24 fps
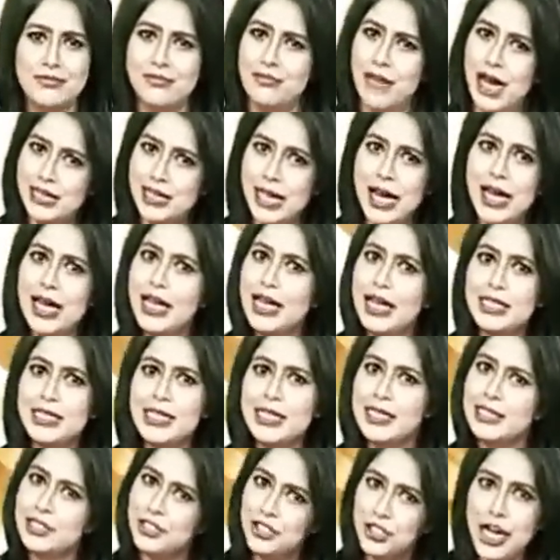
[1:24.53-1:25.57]
মাথায়
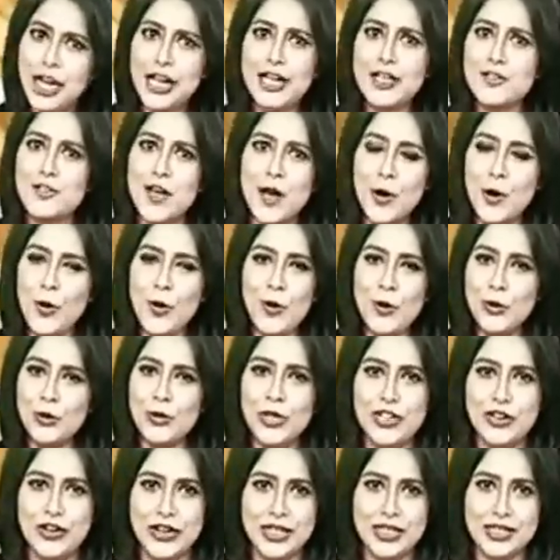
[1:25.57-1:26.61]
আছেন সেই চাণক্য
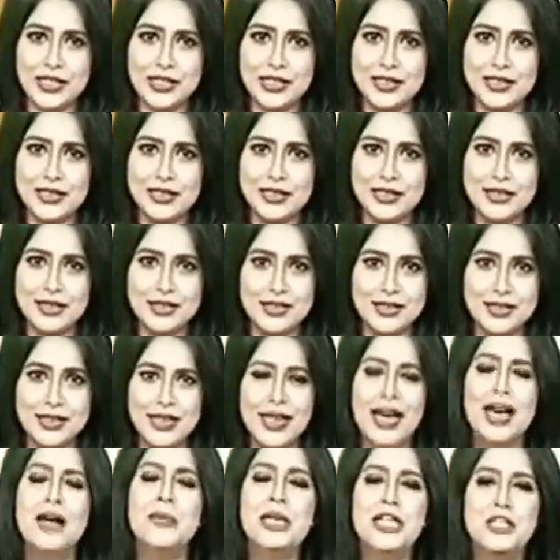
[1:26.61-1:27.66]
দি গ্রেট
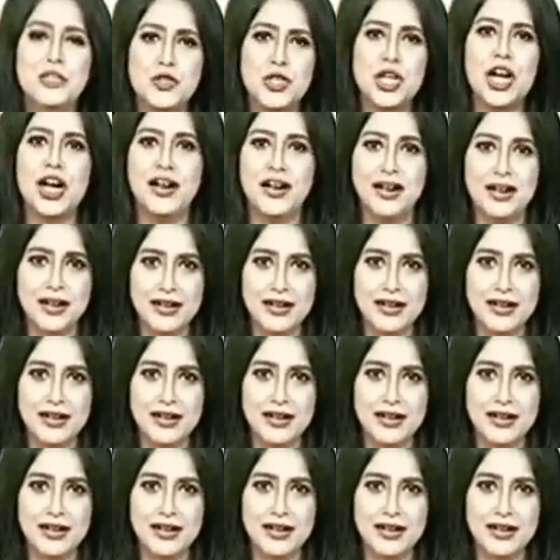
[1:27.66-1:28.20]
অমিত শাহ